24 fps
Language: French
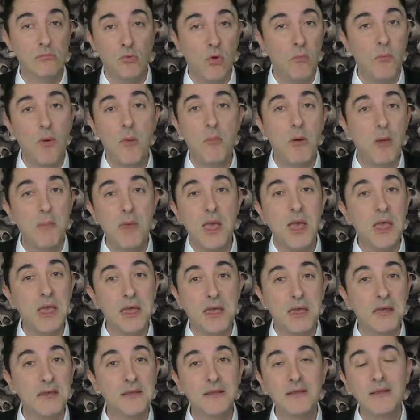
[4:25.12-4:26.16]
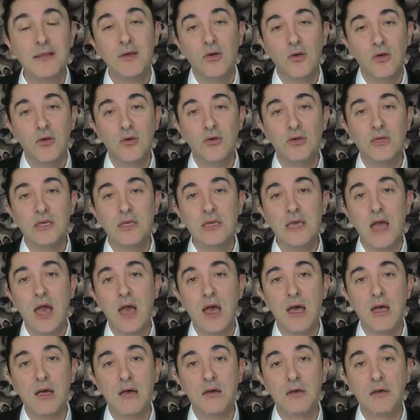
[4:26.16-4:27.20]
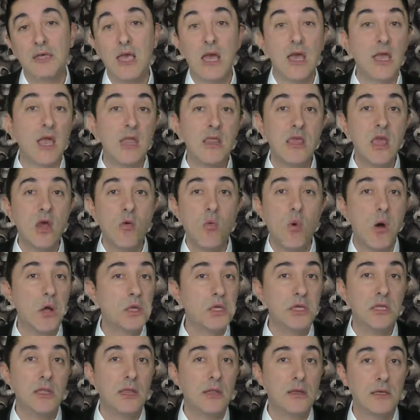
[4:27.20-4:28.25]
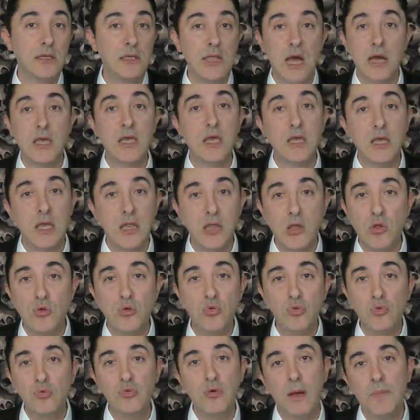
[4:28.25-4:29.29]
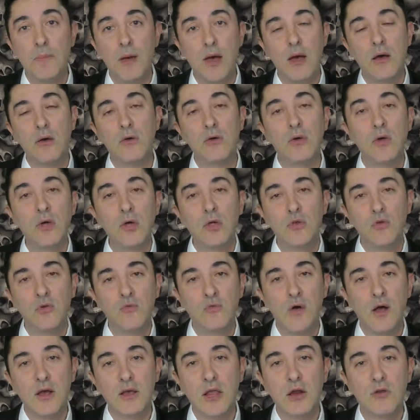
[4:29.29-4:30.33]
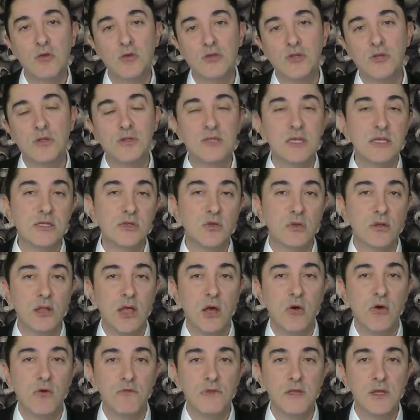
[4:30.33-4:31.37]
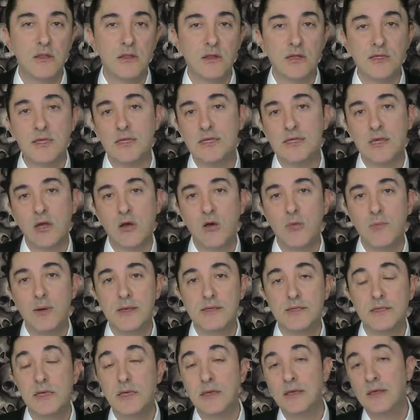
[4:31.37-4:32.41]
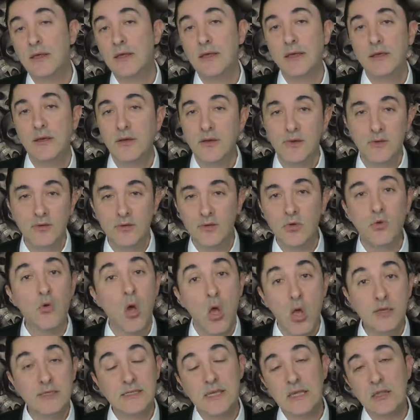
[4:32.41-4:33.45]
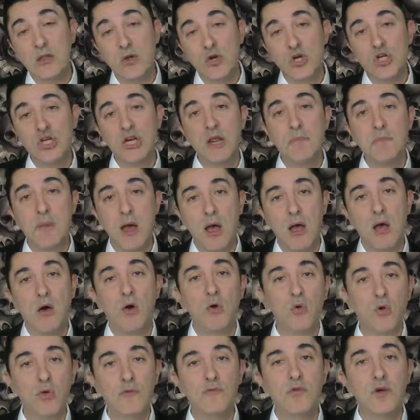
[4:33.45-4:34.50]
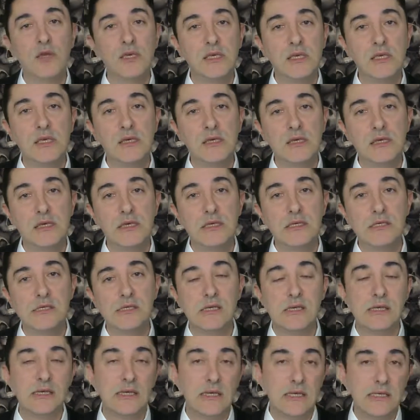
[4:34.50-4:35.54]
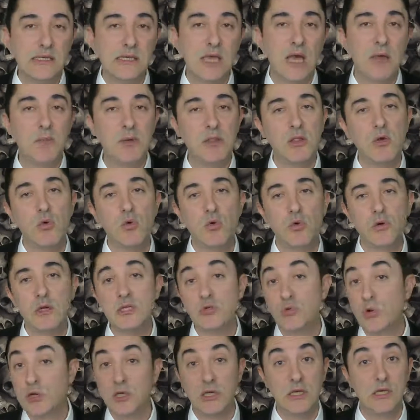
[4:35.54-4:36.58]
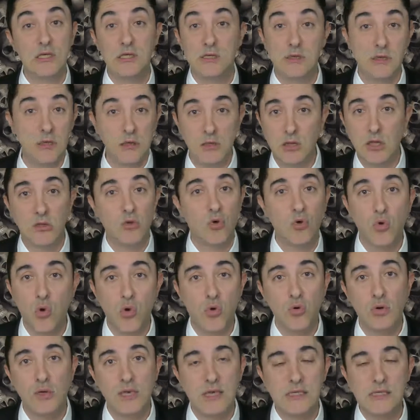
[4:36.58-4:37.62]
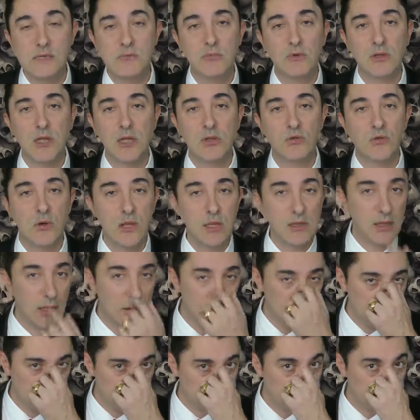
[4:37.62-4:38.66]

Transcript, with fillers: au peuple américain, euh, qui, a, qui a gagné quoi Qui, n'a rien gagné du tout, à part euh, de voir quelques-uns de ses soldats revenir dans un sac en plastique. Euh, donc c'est un schéma, encore une fois, qui, qui, s'est répété au cours de l'histoire, qui, qui, est encore quasiment d'actualité.